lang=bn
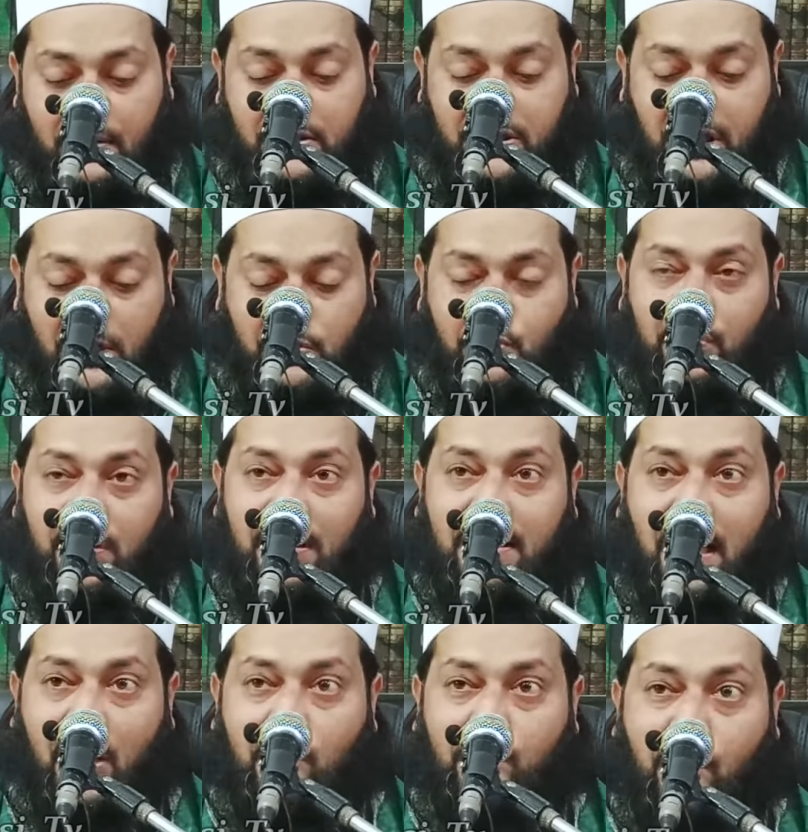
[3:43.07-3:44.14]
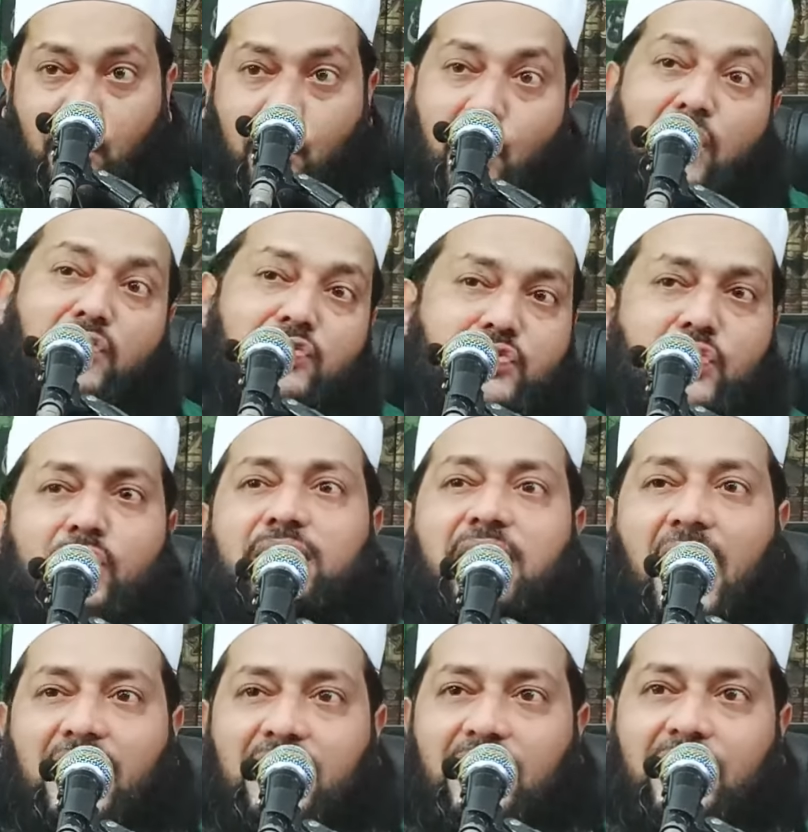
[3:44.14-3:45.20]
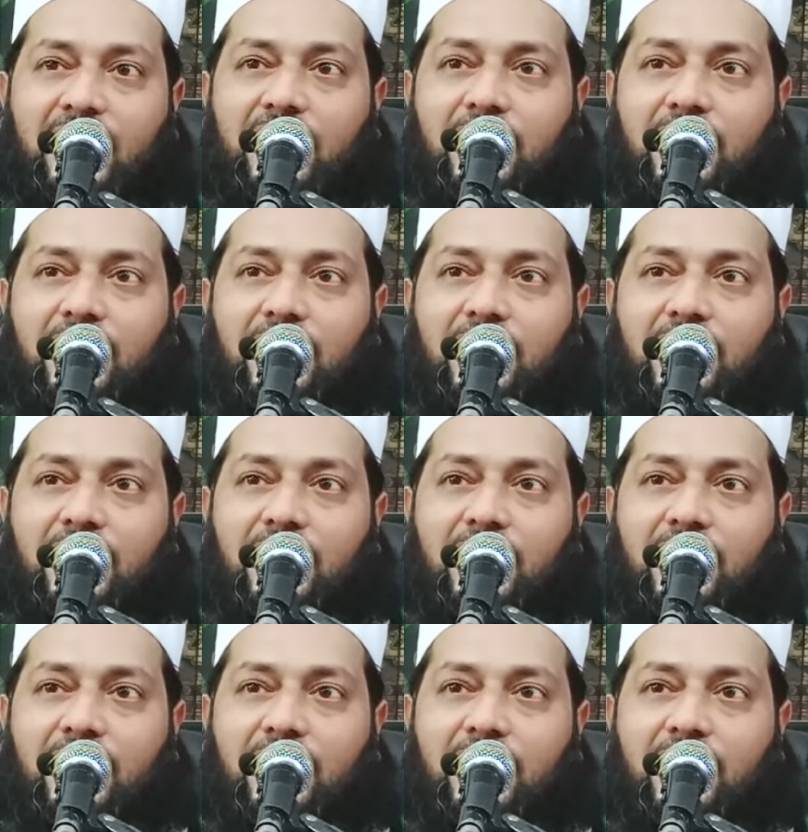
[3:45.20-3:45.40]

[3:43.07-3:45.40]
সে যদি তার উপর কন্ট্রোল থাকে